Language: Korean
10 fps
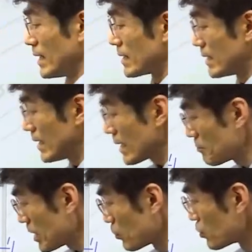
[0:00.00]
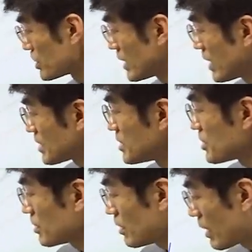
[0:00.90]
클릭함과 동시에
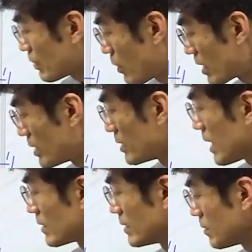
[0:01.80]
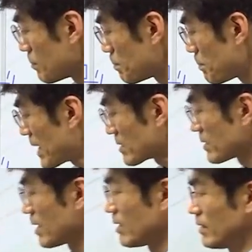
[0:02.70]
신청 권한 확인을 하는
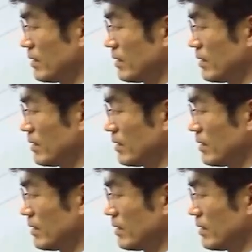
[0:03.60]
박스가